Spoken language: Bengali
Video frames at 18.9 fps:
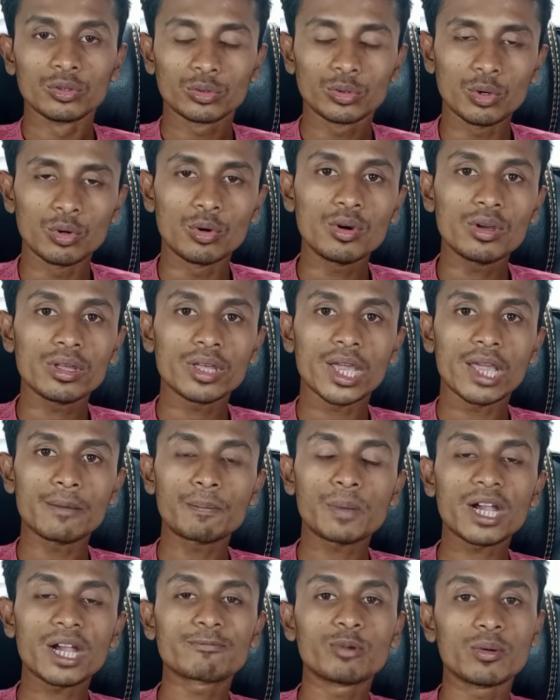তো এই
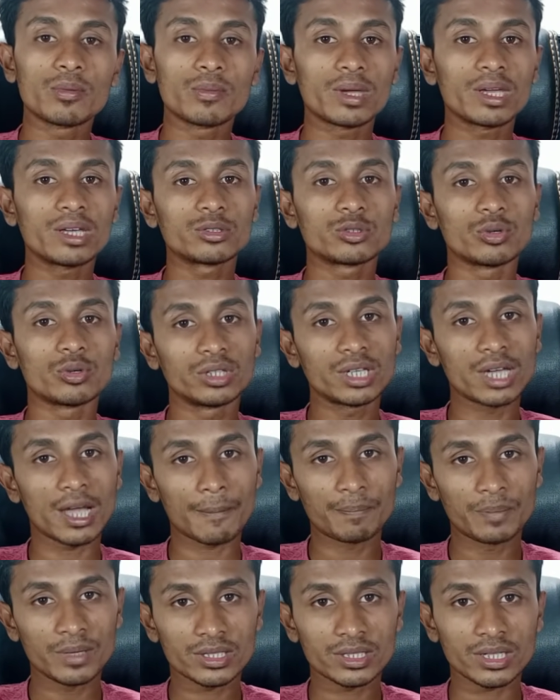প্ল্যাটফর্মে যদি
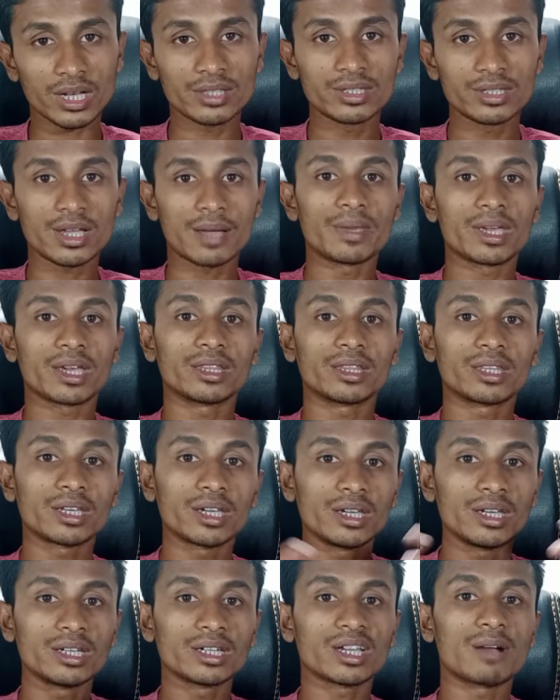আপনি চান যে আমি এখান থেকে
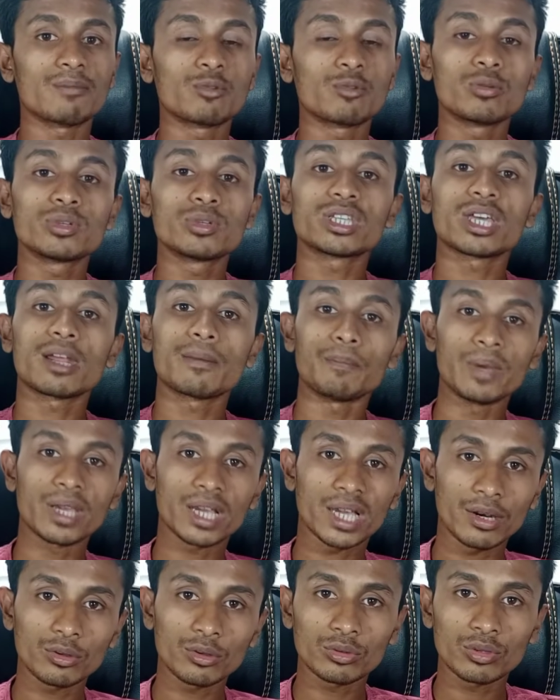ইনকাম করব যারা
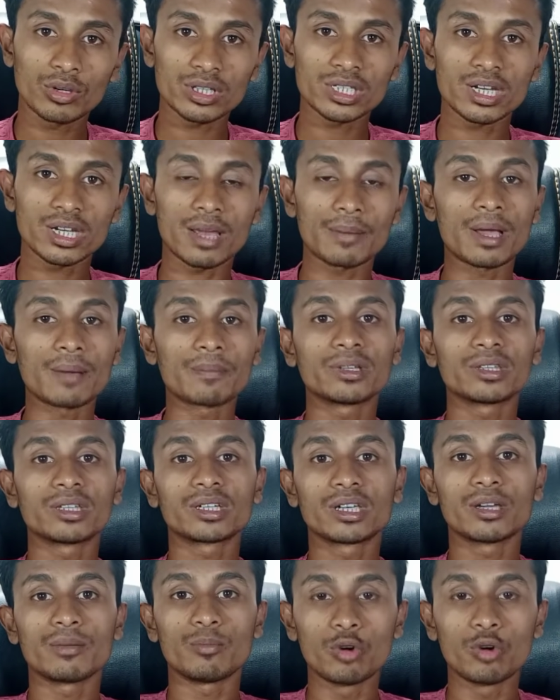বেকারত্ব আছেন আমি আপনাদেরকে